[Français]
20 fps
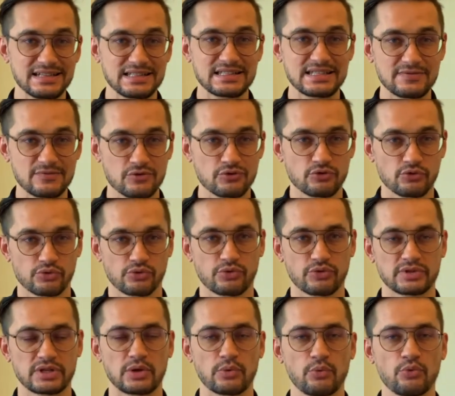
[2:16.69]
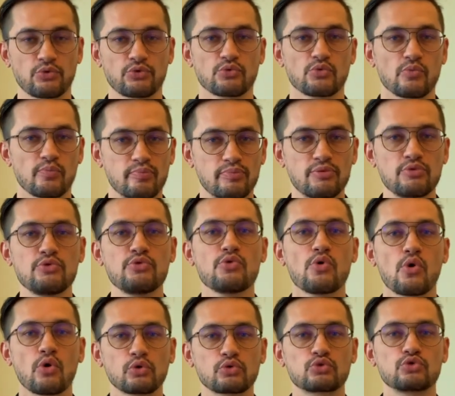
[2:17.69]
1971, où plus
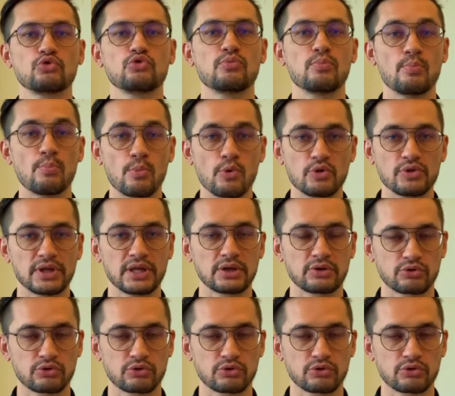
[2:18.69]
aucune monnaie